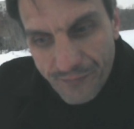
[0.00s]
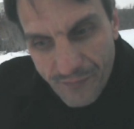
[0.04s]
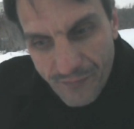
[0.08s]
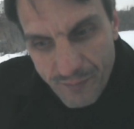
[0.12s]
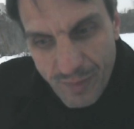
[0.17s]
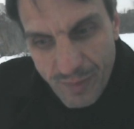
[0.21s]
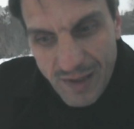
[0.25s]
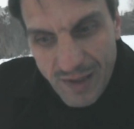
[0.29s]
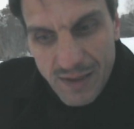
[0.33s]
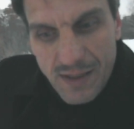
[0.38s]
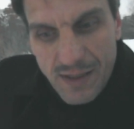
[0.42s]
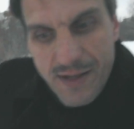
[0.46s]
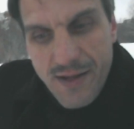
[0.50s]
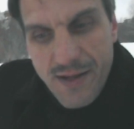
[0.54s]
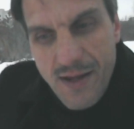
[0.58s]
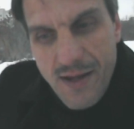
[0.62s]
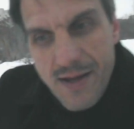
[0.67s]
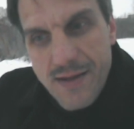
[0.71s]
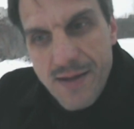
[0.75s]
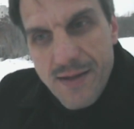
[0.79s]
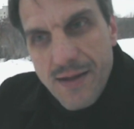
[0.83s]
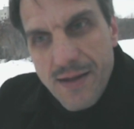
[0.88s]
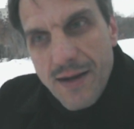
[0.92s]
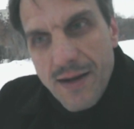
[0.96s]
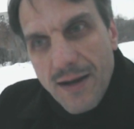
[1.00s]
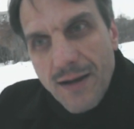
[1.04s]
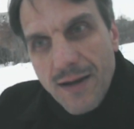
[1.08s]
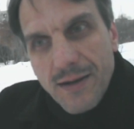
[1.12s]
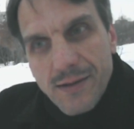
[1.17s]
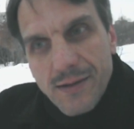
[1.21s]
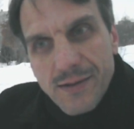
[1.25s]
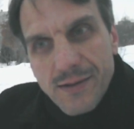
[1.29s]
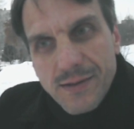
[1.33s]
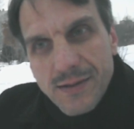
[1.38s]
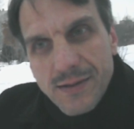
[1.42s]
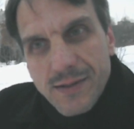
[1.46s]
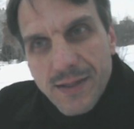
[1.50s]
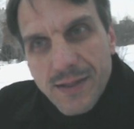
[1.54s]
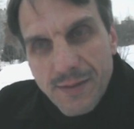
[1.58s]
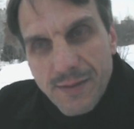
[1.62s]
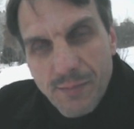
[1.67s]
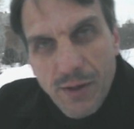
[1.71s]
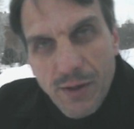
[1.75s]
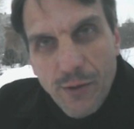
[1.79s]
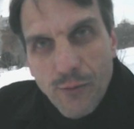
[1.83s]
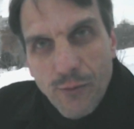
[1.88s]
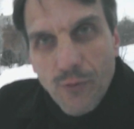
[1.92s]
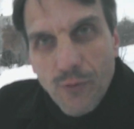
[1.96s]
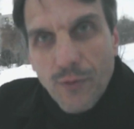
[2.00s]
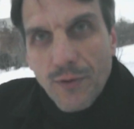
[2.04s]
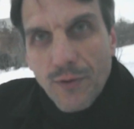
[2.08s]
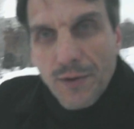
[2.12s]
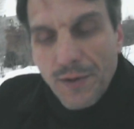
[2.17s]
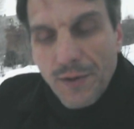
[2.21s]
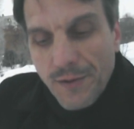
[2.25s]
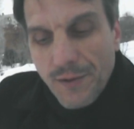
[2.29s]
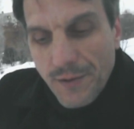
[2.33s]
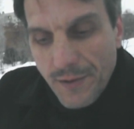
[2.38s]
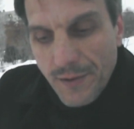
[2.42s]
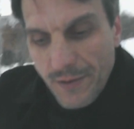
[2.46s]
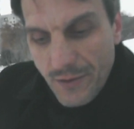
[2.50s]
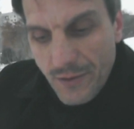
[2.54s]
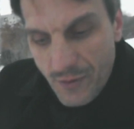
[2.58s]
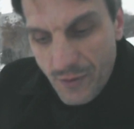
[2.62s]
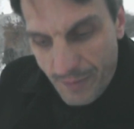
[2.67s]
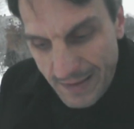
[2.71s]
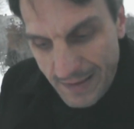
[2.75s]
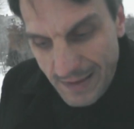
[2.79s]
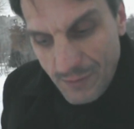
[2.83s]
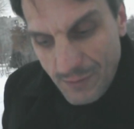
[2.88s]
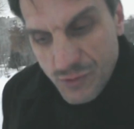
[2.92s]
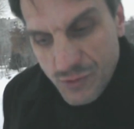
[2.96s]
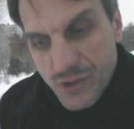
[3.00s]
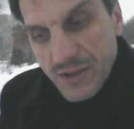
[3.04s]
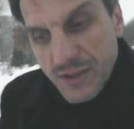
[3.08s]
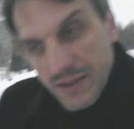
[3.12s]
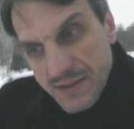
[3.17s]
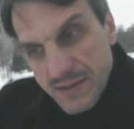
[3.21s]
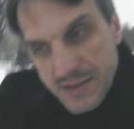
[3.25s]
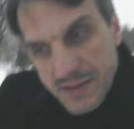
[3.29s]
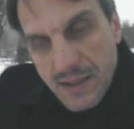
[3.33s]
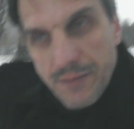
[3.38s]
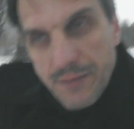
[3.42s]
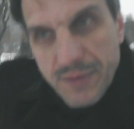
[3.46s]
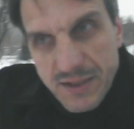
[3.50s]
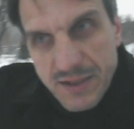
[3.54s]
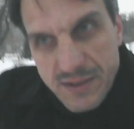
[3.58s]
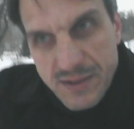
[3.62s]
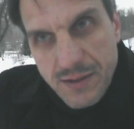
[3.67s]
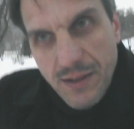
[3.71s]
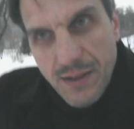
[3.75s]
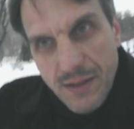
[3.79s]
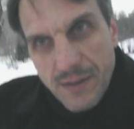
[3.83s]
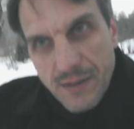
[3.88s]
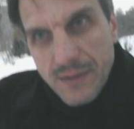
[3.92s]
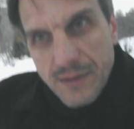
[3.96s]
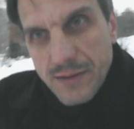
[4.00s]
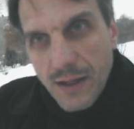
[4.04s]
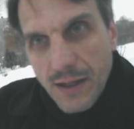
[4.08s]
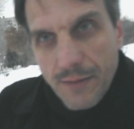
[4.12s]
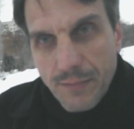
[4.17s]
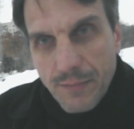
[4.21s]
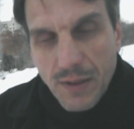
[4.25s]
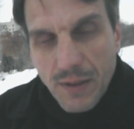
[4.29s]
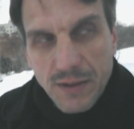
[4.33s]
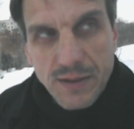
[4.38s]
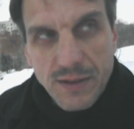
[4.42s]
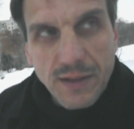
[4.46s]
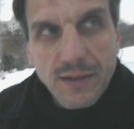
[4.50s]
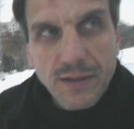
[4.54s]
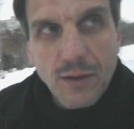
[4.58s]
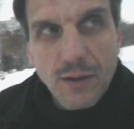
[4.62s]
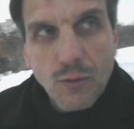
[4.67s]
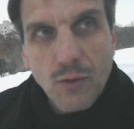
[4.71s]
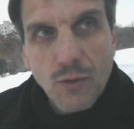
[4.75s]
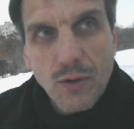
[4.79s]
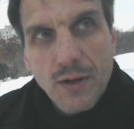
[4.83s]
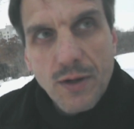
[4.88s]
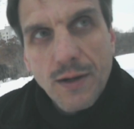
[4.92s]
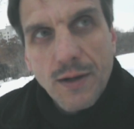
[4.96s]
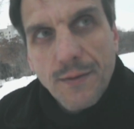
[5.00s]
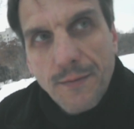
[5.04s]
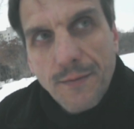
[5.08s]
поклонения Кремлю. Ну, потому что это самый сильный, да, был тогда орган.